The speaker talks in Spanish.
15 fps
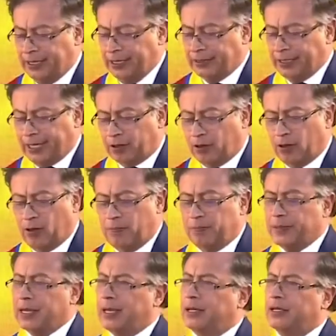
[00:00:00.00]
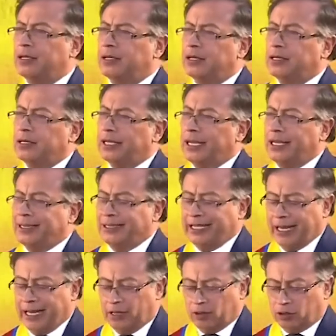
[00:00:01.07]
de Colombia el
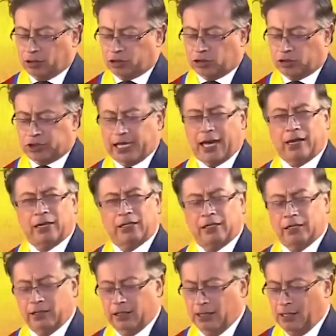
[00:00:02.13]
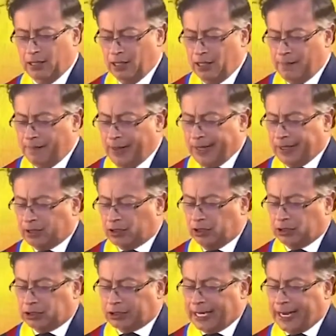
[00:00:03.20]
diálogo social para
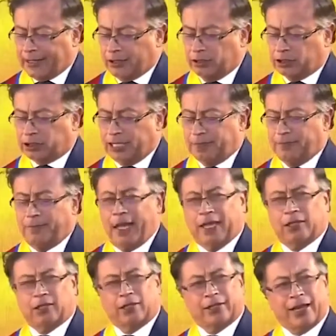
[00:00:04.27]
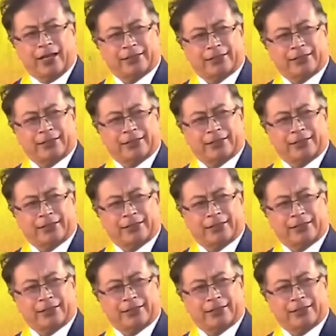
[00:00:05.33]
encontrarnos en medio de las